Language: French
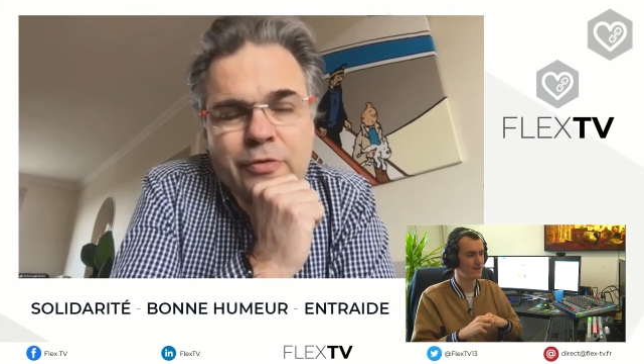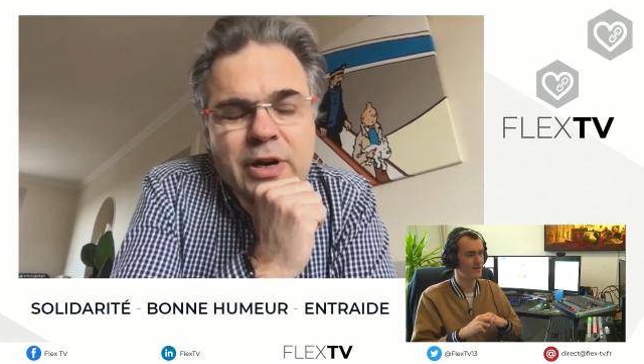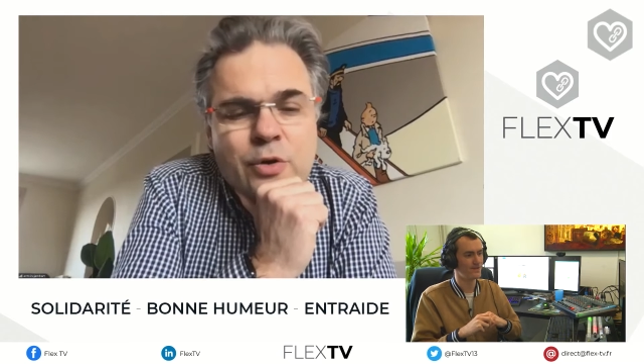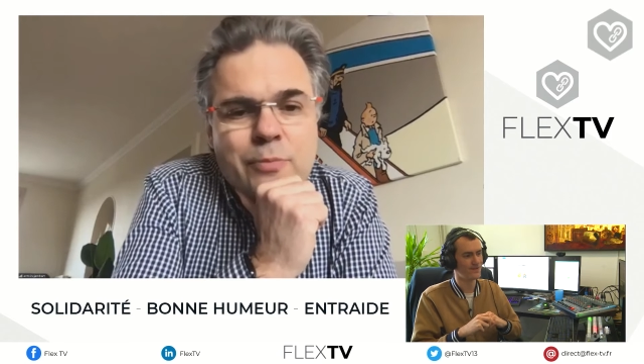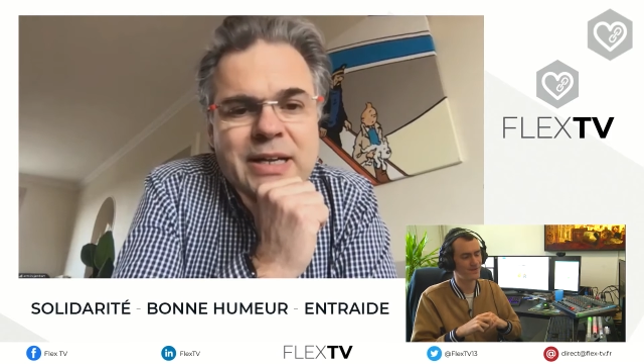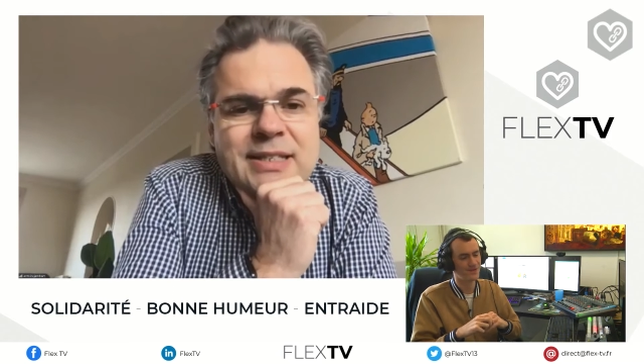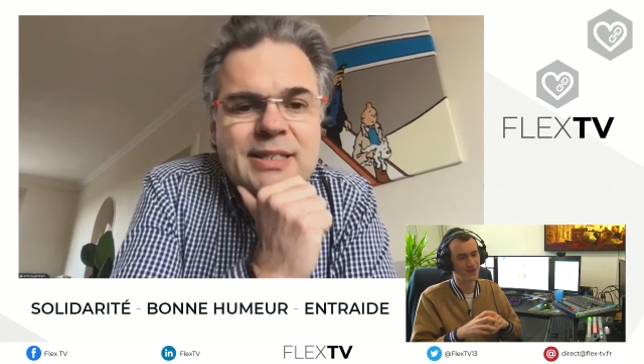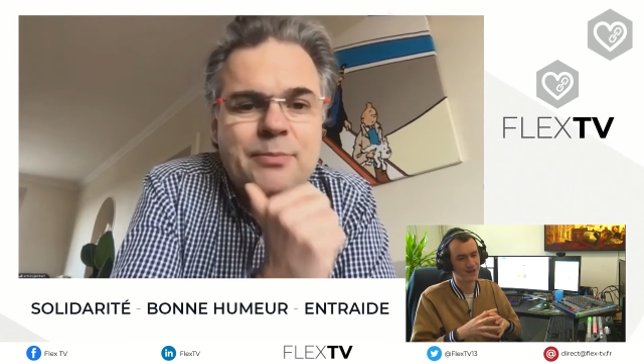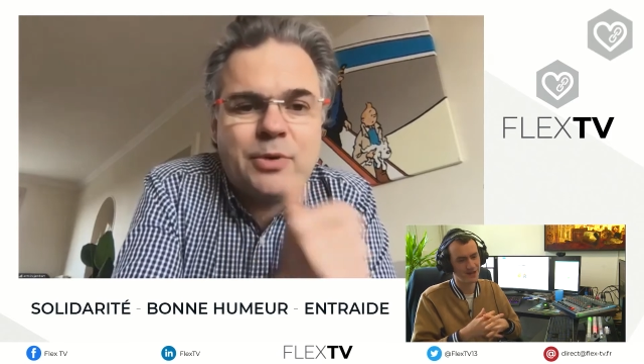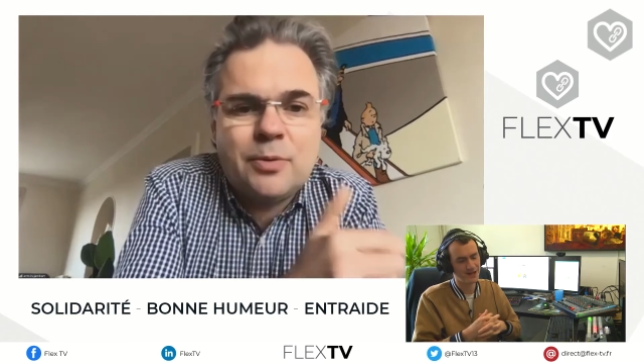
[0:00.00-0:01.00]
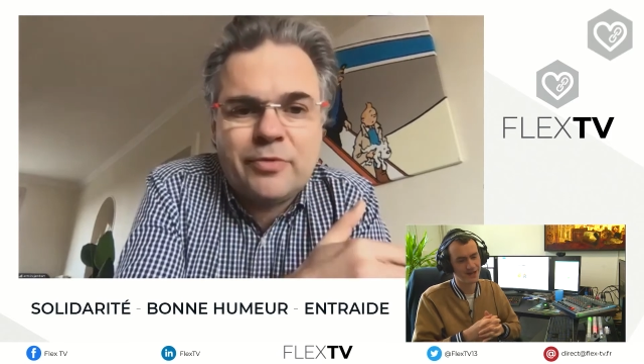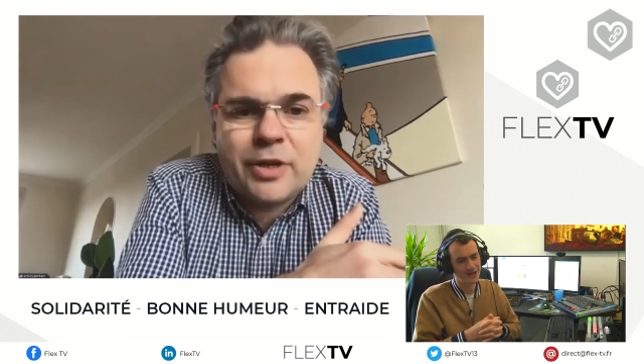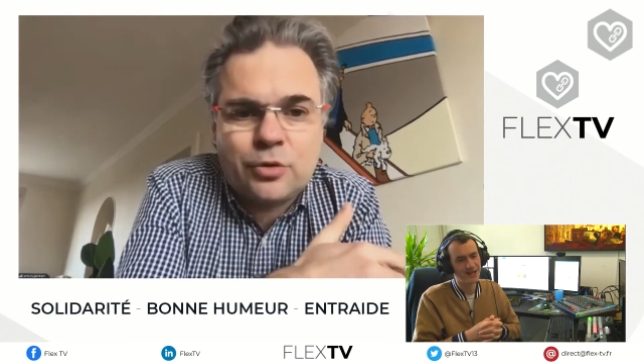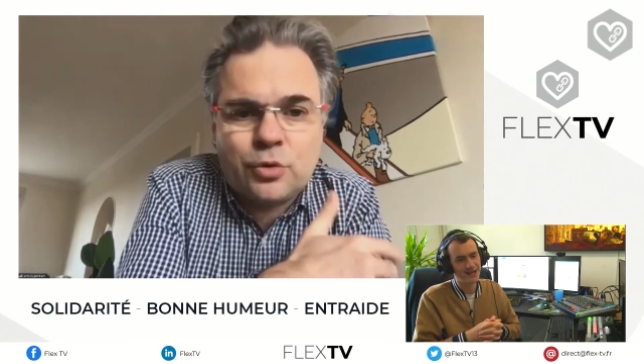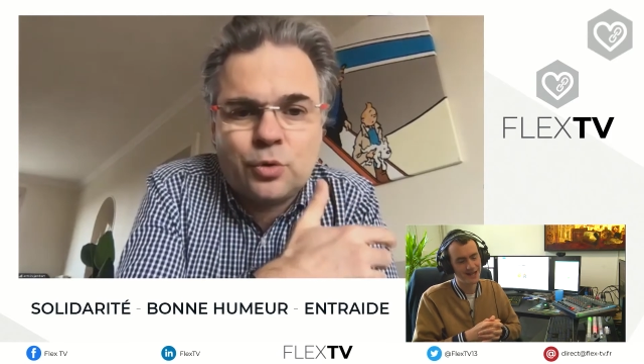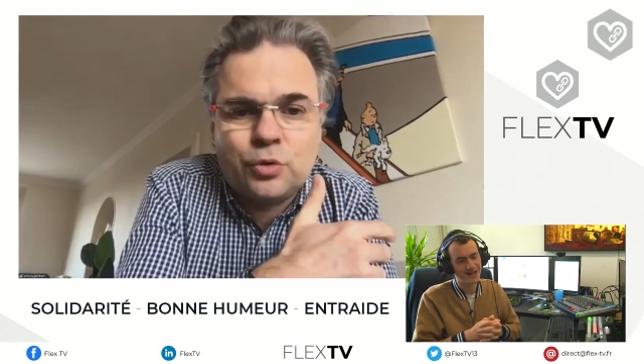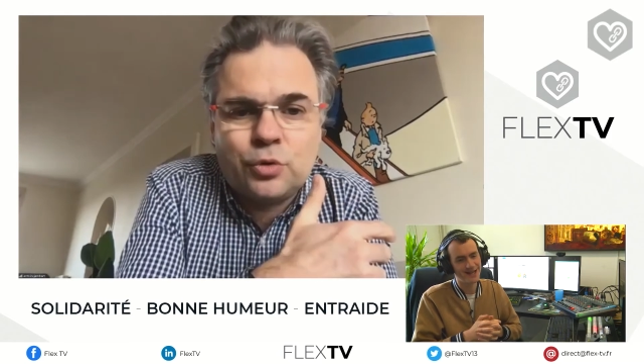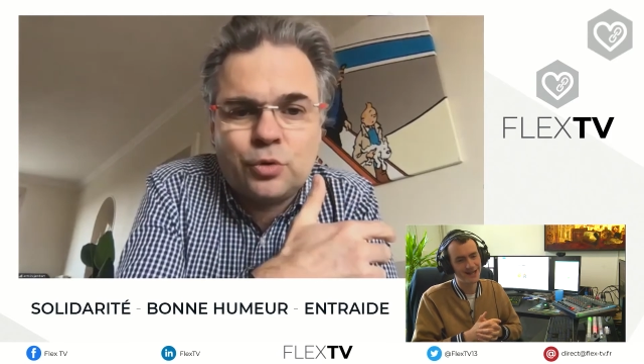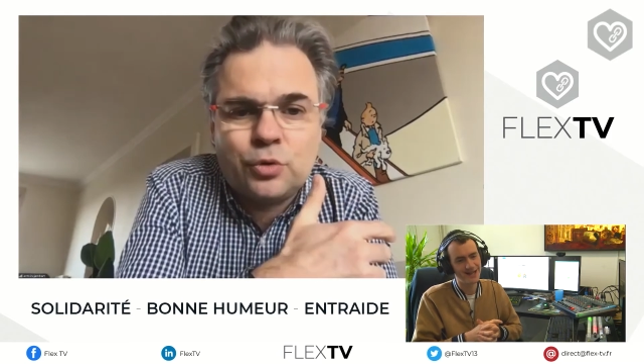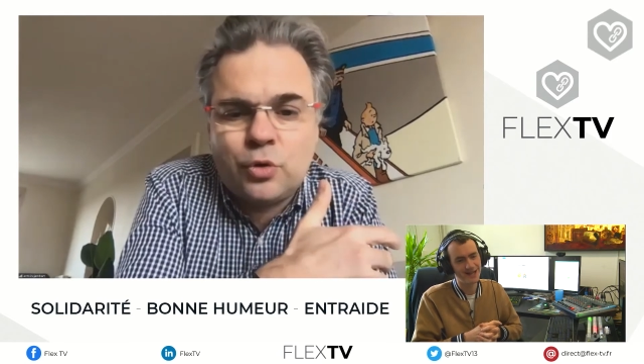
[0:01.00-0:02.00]
aller au maximum vers du
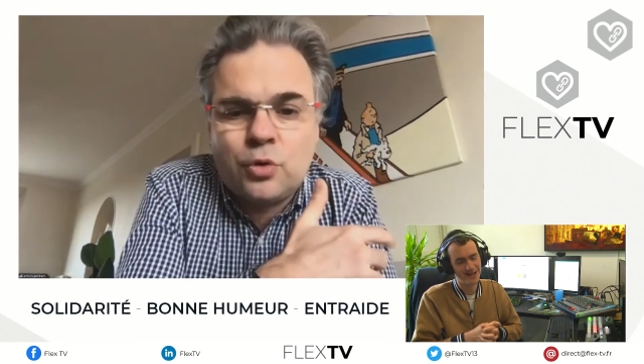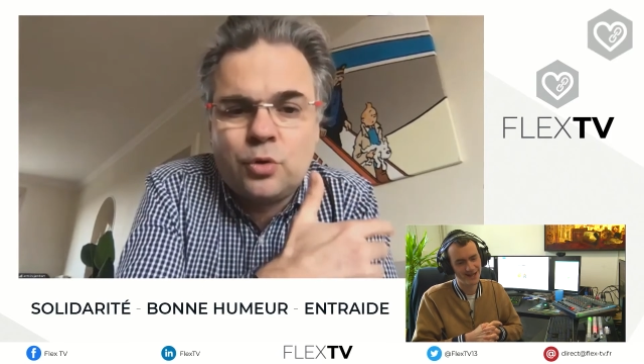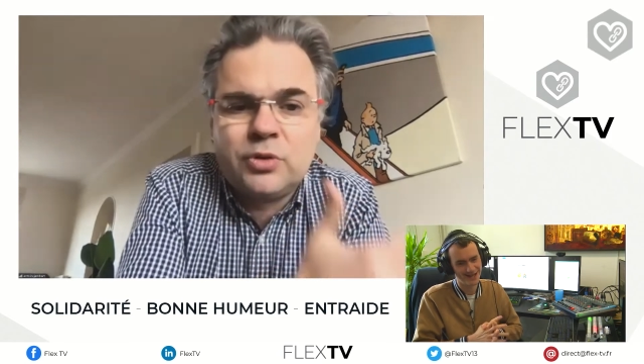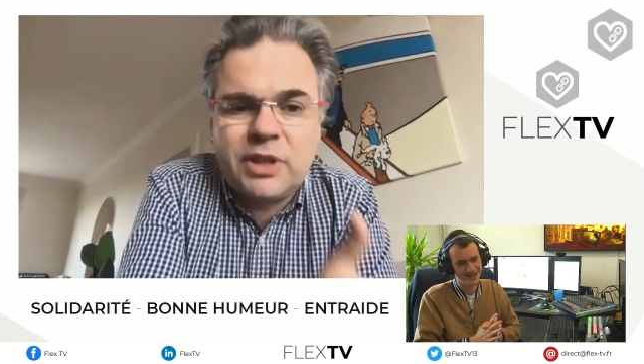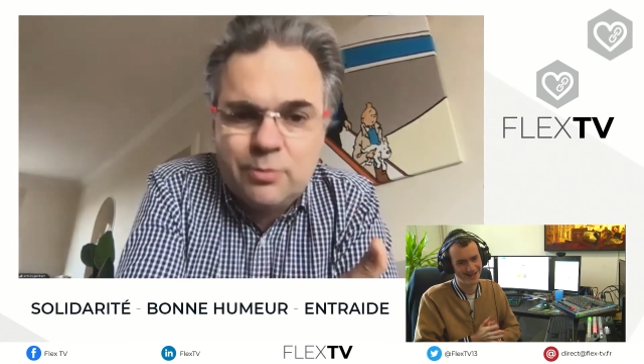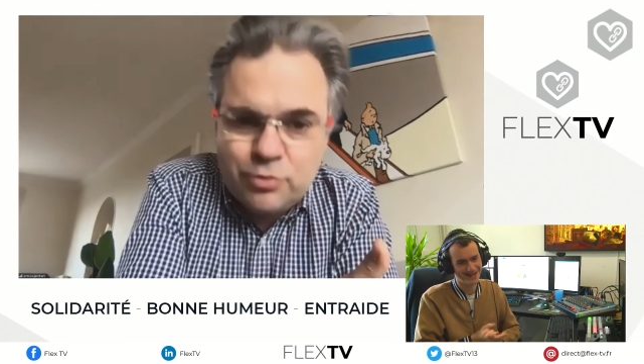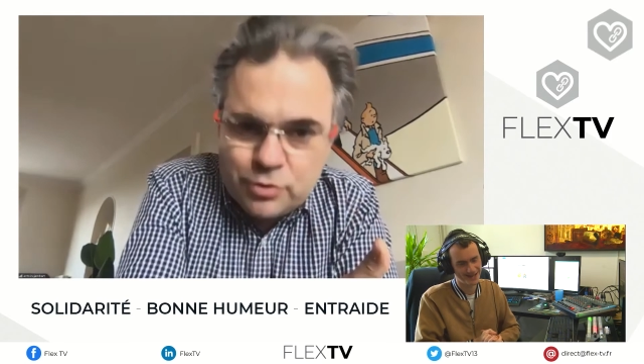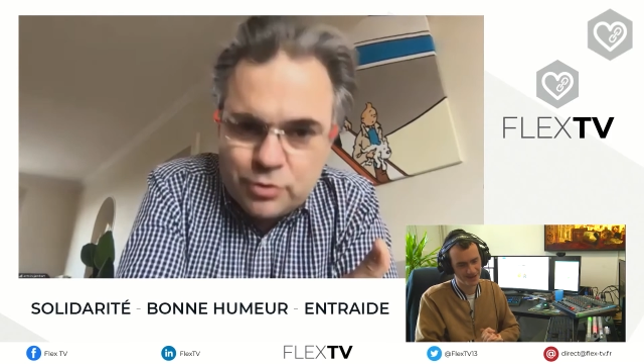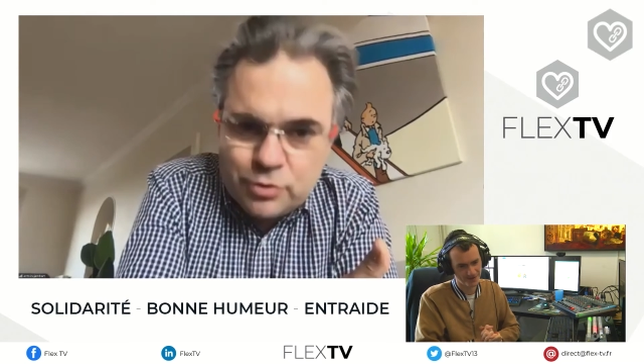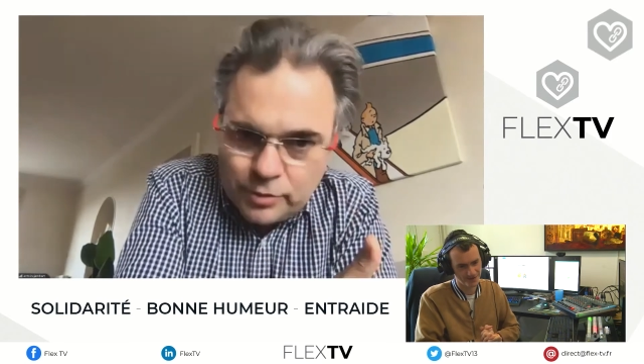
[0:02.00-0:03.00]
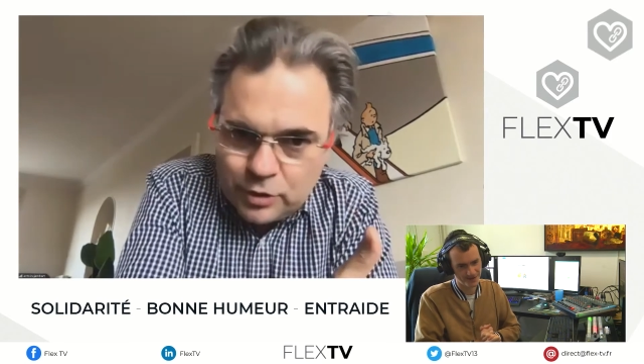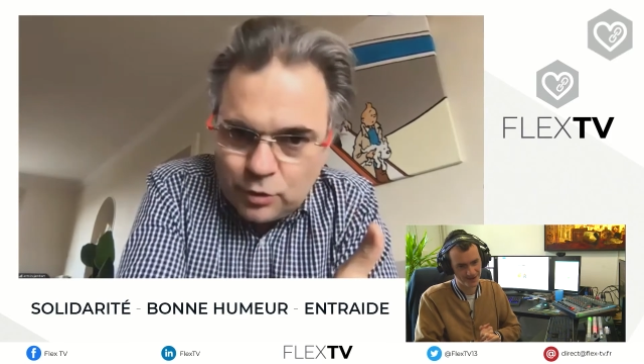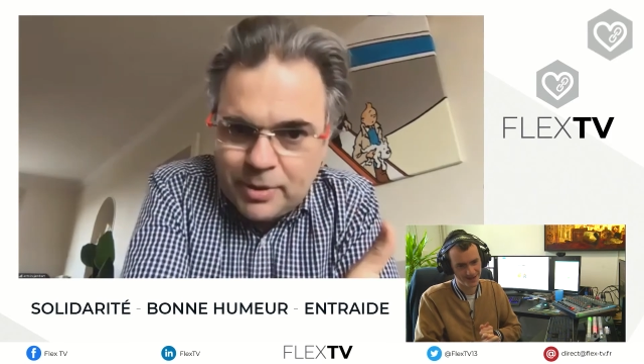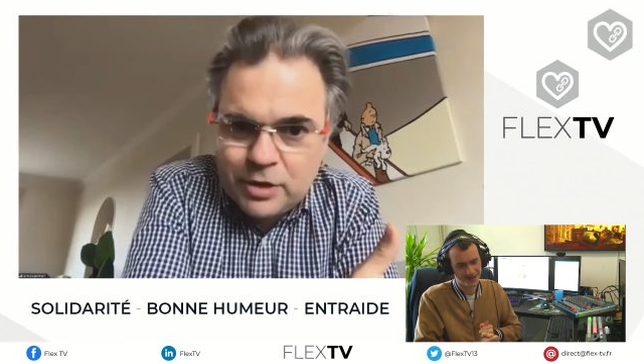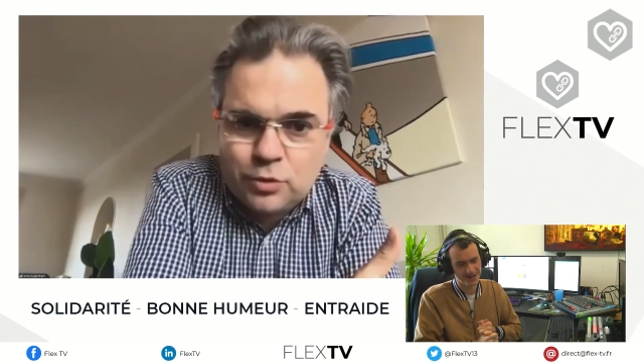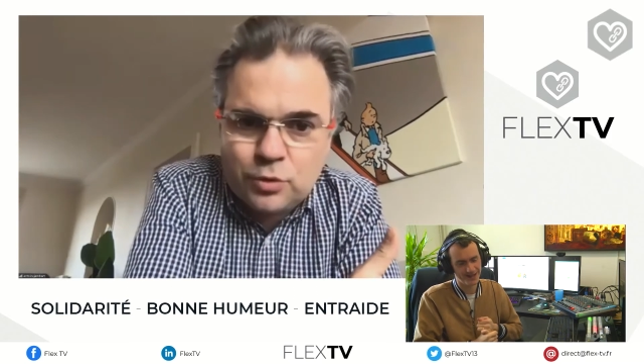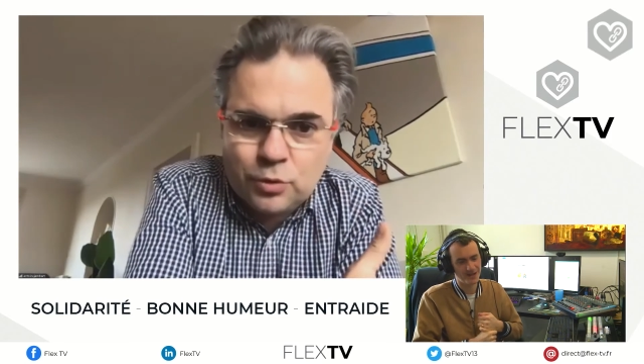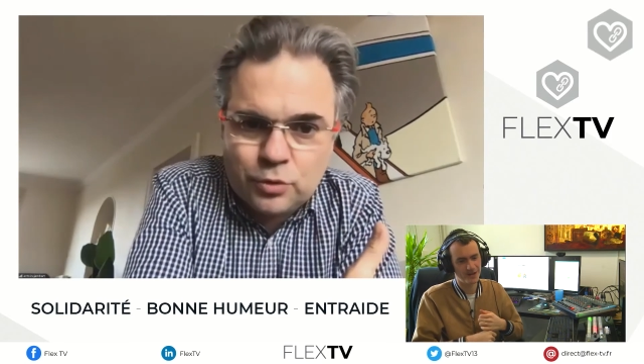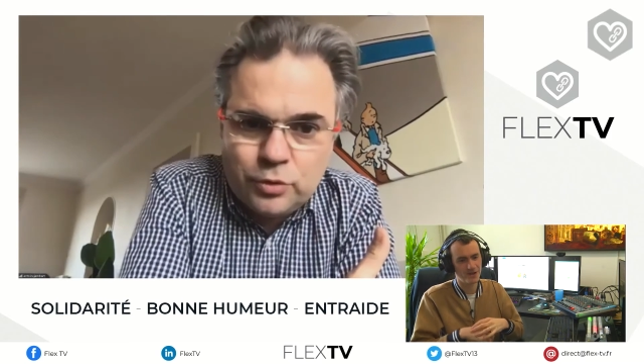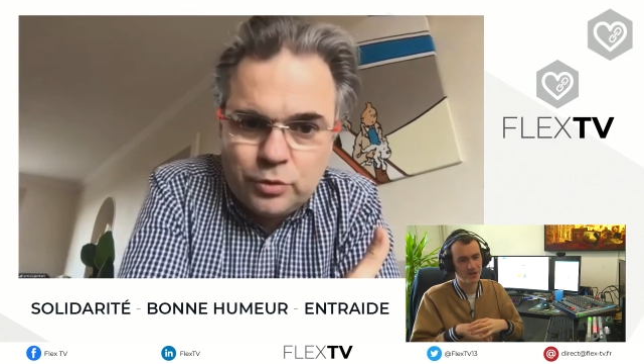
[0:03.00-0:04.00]
contenu de contribution et non pas du
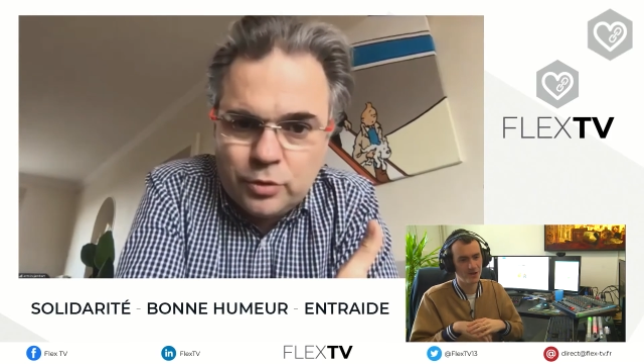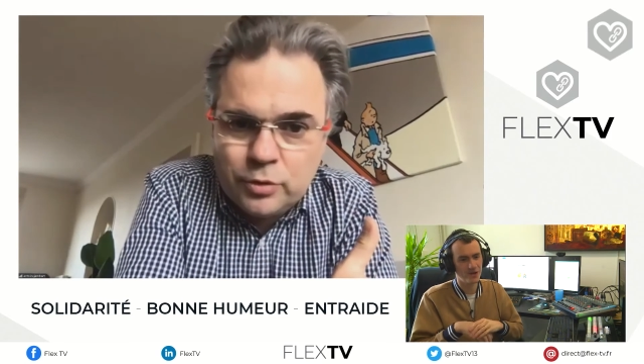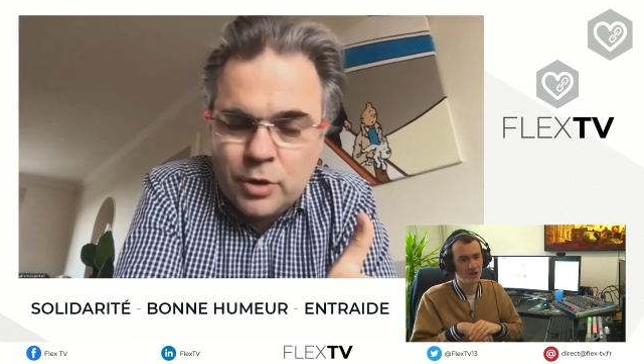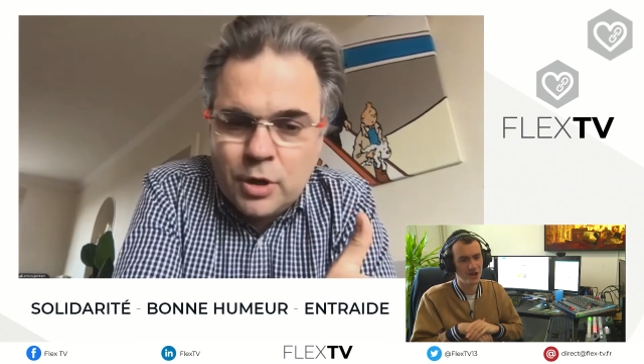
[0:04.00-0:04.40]
contenu de,